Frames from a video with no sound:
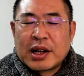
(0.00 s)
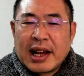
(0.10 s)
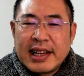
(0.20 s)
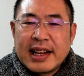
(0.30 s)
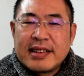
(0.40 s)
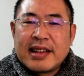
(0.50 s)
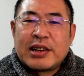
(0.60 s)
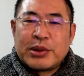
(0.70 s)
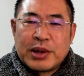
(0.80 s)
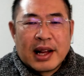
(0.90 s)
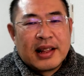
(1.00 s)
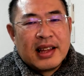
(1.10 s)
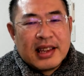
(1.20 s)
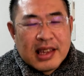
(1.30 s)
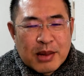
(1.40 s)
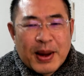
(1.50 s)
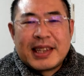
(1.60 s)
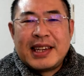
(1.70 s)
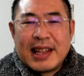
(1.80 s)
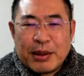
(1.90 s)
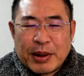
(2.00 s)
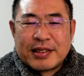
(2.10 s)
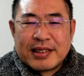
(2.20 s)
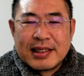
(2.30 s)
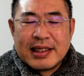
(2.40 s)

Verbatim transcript: 買い替えサイクルが一番気になります。